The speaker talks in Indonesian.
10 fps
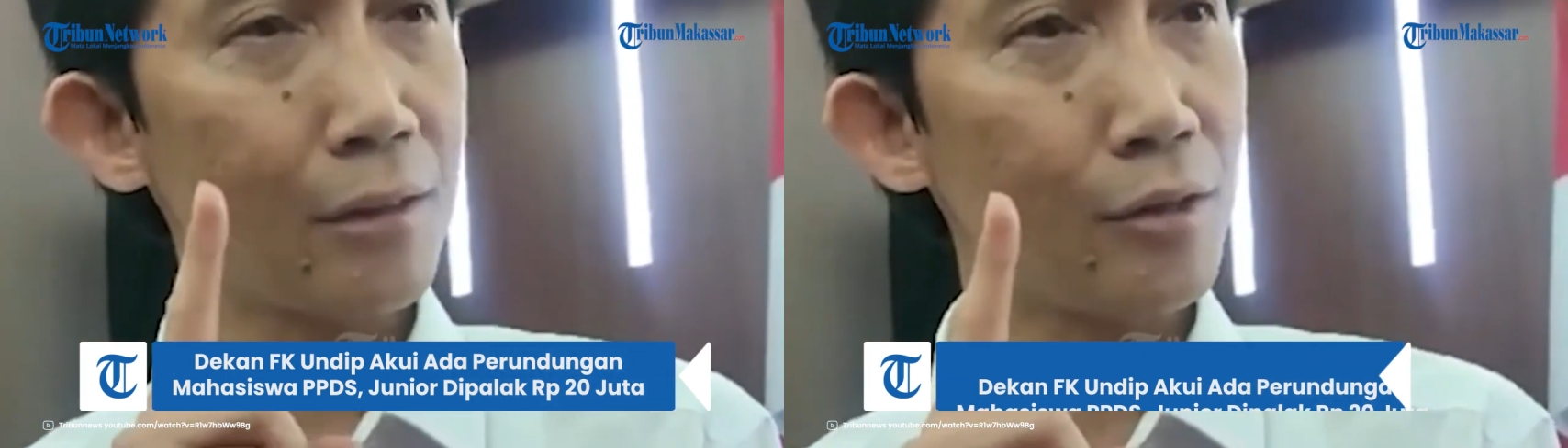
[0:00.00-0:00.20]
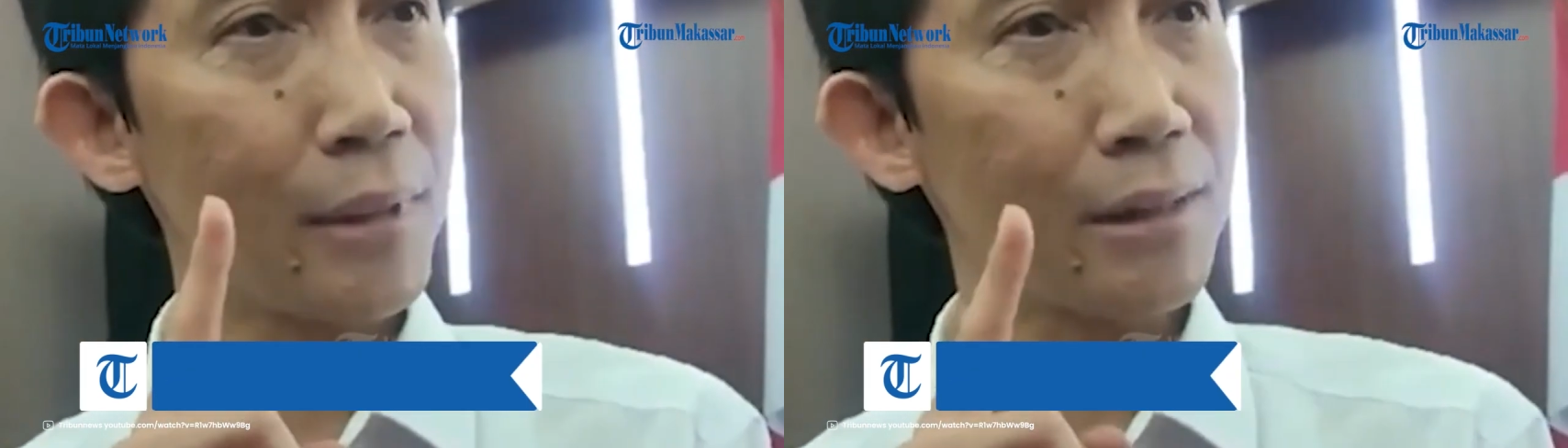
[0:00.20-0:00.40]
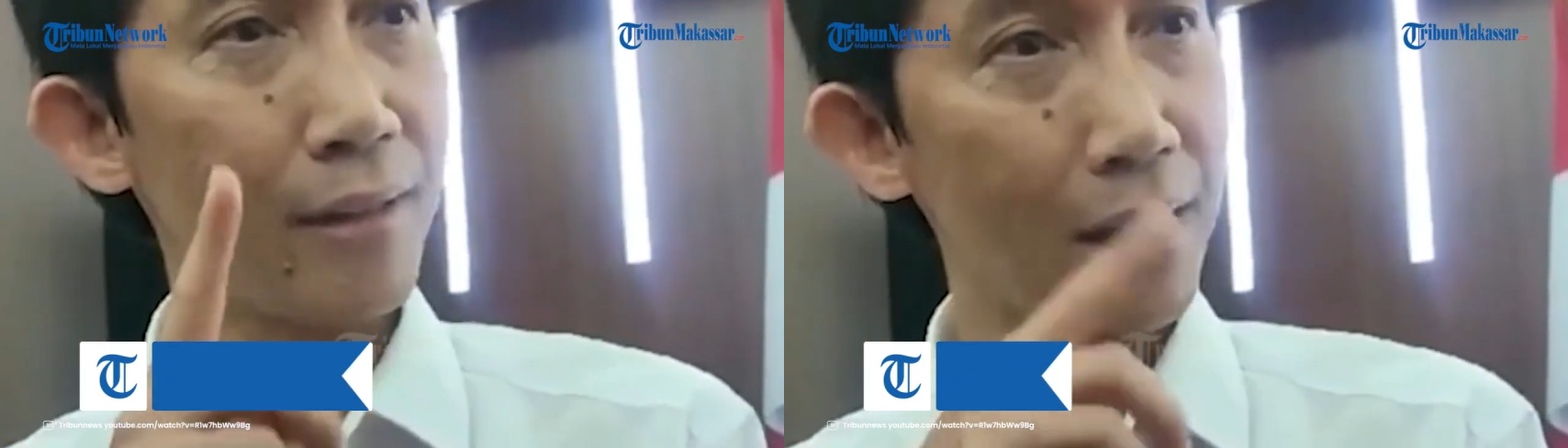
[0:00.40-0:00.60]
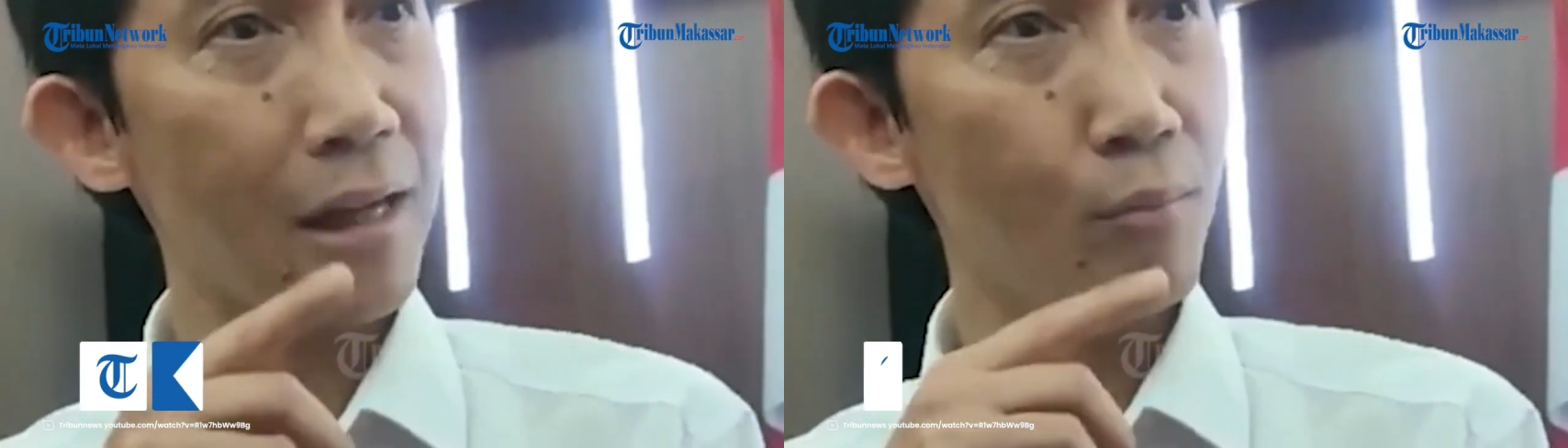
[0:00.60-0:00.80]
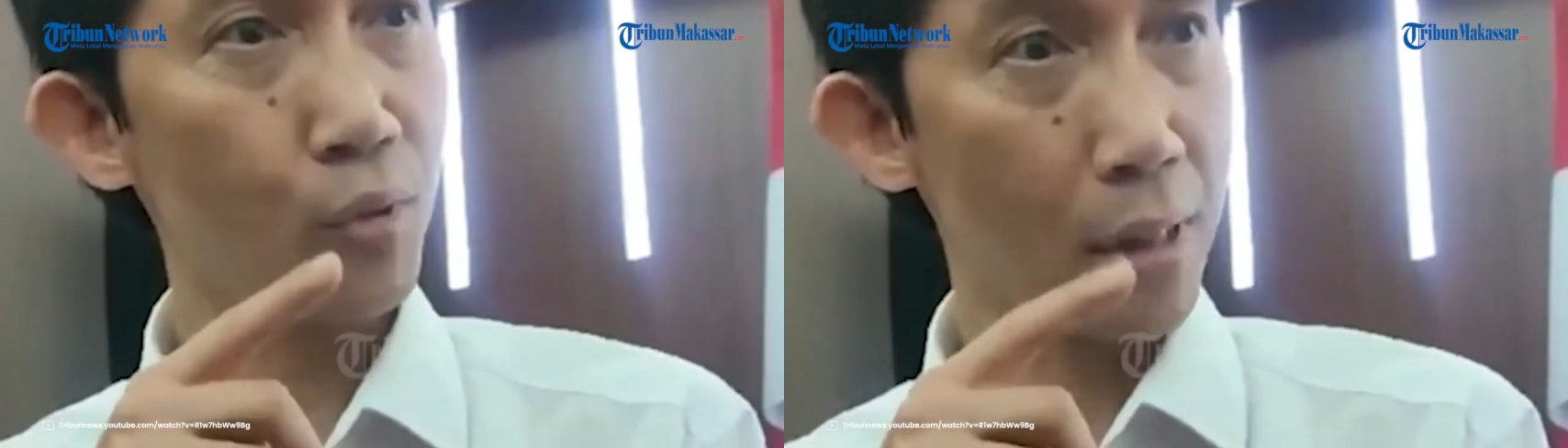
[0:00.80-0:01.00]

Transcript: satu semester kan enam